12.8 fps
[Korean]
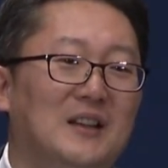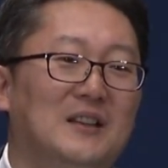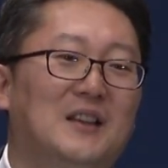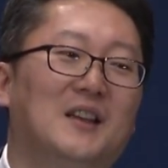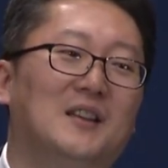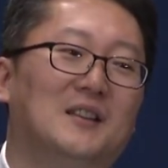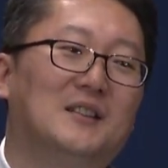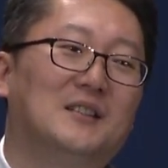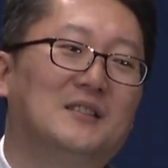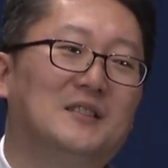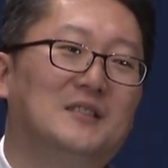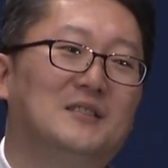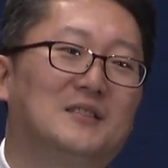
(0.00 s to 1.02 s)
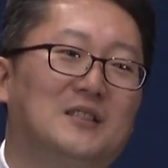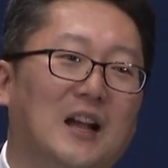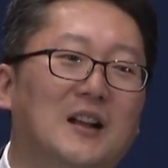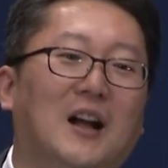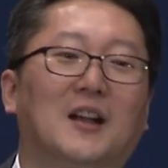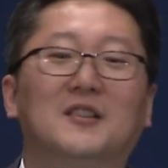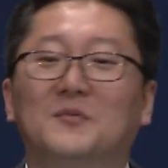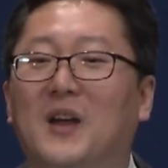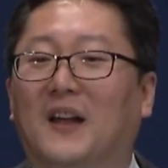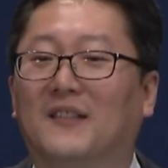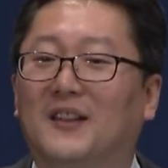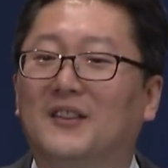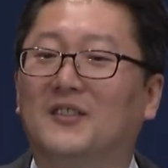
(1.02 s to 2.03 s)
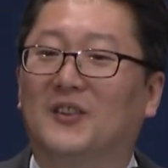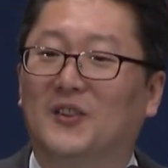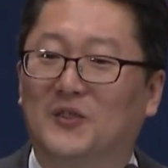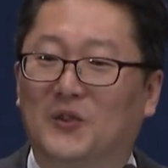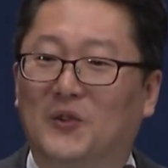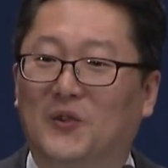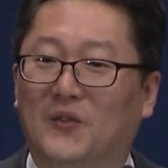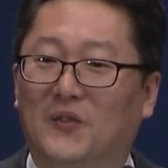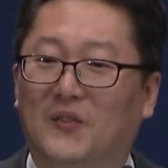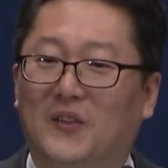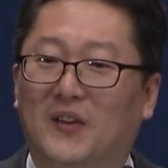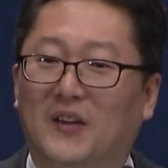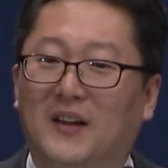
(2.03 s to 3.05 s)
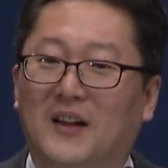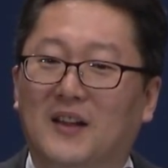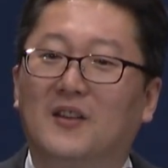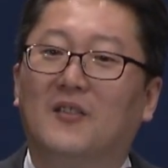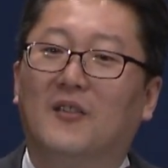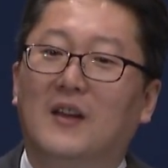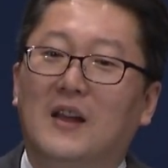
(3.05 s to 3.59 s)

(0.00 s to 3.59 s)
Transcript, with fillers: 이게 잘 가늠이 안 되는 거죠. 그래서